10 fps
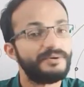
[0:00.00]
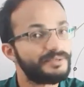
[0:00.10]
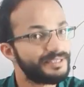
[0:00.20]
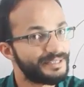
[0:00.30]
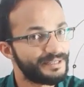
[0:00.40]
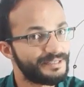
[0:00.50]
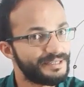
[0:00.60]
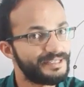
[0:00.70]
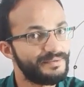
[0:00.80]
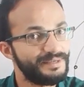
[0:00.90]
उसकी
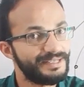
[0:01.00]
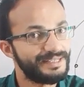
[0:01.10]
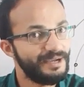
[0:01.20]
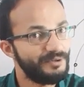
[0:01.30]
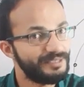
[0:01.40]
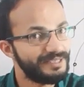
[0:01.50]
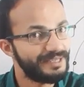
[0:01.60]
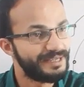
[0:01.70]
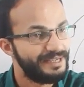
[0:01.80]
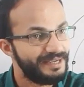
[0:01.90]
रजिस्टिविटी क्या होती
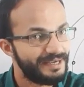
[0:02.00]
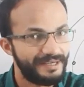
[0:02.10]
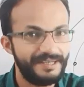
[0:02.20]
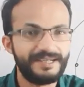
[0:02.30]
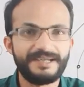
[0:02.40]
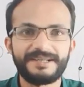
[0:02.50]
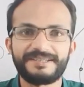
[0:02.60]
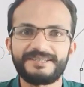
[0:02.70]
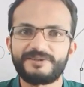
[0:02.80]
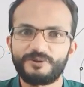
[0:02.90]
है
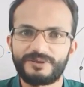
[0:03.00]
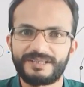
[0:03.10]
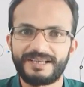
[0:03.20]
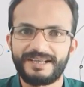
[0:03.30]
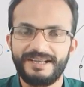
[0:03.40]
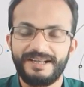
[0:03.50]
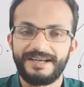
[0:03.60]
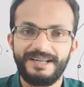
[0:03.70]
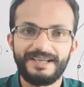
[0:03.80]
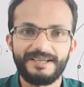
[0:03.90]
डिक्रीजेस होती है
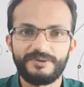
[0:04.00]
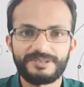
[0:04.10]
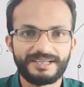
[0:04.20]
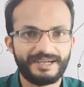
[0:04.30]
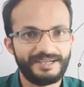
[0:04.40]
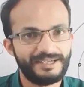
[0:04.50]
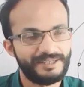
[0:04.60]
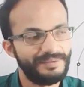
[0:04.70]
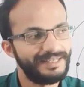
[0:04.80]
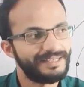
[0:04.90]
लेकिन उसकी
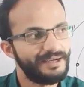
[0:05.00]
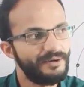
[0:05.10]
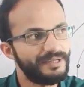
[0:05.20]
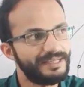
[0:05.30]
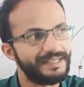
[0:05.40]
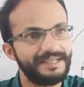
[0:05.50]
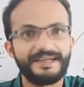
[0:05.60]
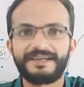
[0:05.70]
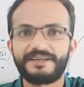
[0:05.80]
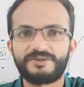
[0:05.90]
कंडक्टिविटी क्या होगी
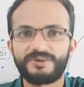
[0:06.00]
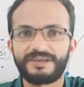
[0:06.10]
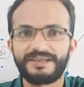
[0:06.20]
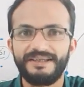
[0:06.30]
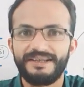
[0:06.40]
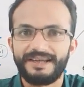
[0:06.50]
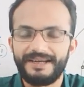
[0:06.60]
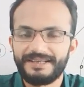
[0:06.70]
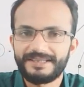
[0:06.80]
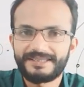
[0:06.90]
इंक्रीज होगी
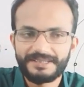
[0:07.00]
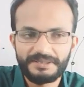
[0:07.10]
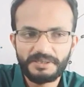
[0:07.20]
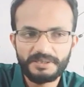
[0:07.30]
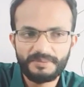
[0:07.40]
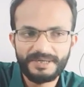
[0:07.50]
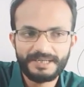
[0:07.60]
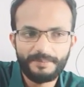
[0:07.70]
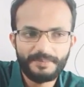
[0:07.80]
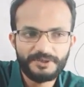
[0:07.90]
यानी कि जैसे जैसे मैं
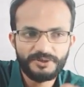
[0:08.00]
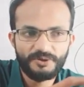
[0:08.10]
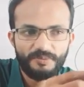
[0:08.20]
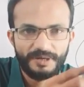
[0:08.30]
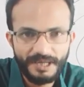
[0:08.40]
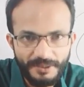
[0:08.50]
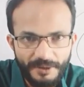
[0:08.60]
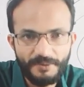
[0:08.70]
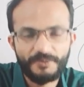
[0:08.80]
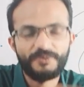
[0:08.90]
टेम्परेचर को बढ़ाता
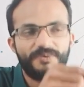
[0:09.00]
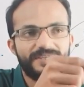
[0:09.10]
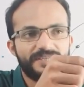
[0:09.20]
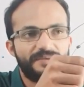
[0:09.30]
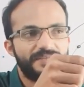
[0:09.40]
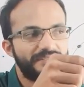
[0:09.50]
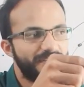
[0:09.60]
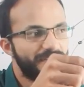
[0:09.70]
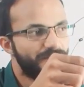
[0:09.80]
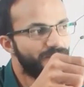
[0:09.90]
हूँ वैसा
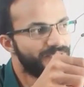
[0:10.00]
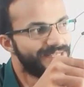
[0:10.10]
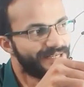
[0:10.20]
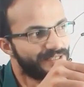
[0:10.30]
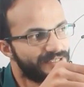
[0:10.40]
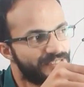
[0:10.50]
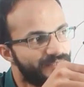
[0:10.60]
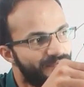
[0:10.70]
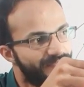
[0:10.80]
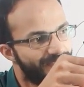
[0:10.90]
वैसे उसकी
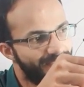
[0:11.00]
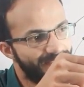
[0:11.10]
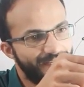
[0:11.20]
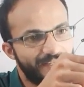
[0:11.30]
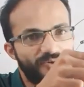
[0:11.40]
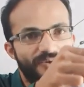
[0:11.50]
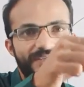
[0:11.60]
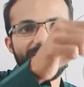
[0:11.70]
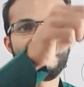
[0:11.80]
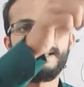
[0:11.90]
रजिस्टिविटी डिक्रीज
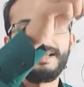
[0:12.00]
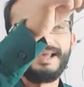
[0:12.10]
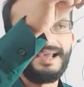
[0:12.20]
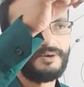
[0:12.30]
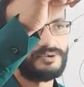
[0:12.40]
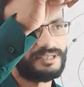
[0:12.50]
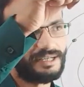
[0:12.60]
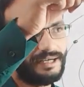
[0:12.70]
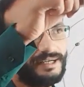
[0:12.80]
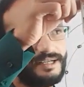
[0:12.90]
होगी एंड उसकी
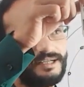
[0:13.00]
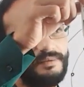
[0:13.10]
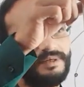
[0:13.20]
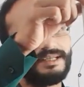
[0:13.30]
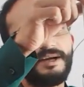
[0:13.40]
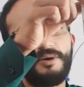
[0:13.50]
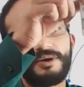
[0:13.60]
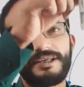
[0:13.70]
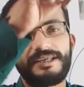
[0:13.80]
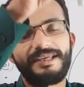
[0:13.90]
कंडक्टिविटी क्या
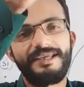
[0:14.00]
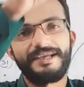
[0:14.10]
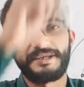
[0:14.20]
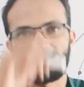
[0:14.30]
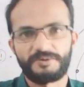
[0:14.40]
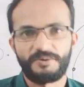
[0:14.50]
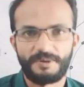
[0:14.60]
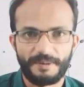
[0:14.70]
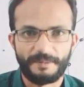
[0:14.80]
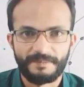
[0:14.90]
होगी इंक्रीज होगी